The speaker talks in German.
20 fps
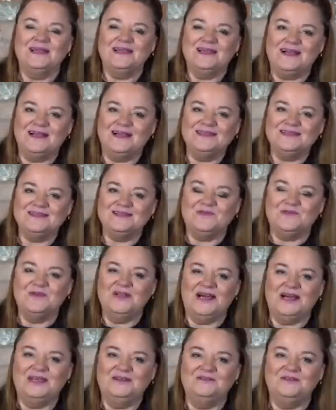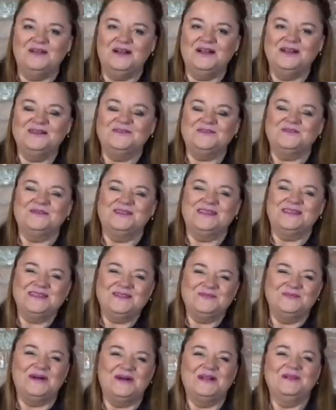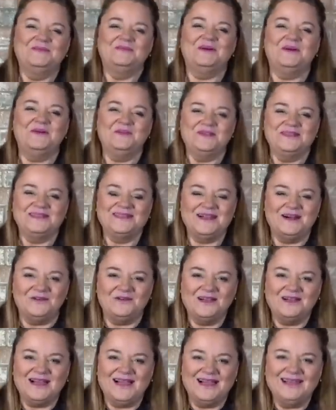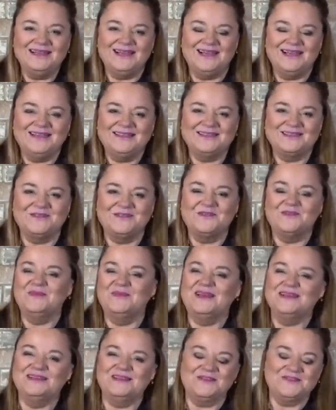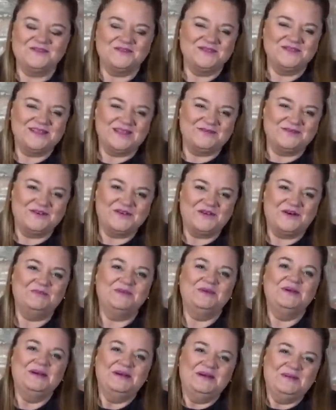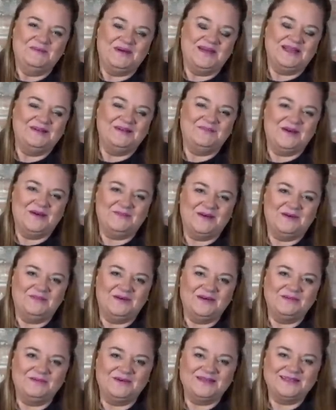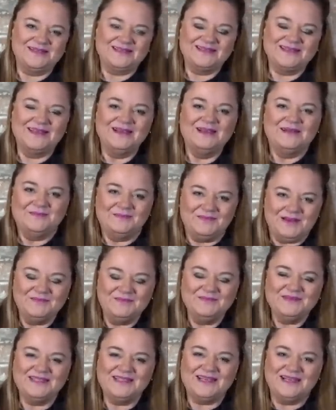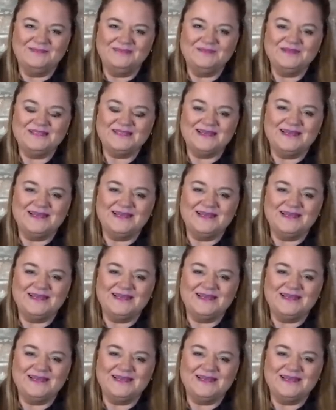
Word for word: ganz ohne Anwalt und diesmal brauchen Sie auch kein Rechtsdokument aus unserem Shop bei den Pepper Papers. Bleiben Sie dran, bis